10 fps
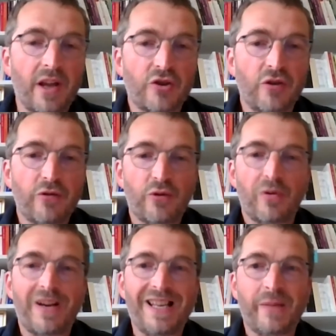l'agence,
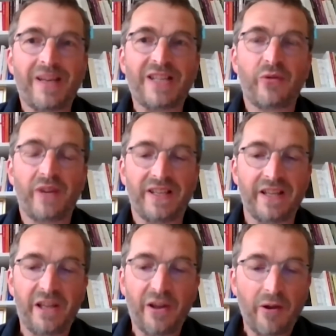donc l'espèce ou les
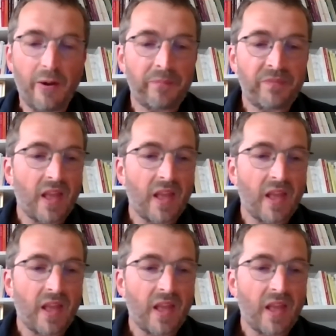éditeurs.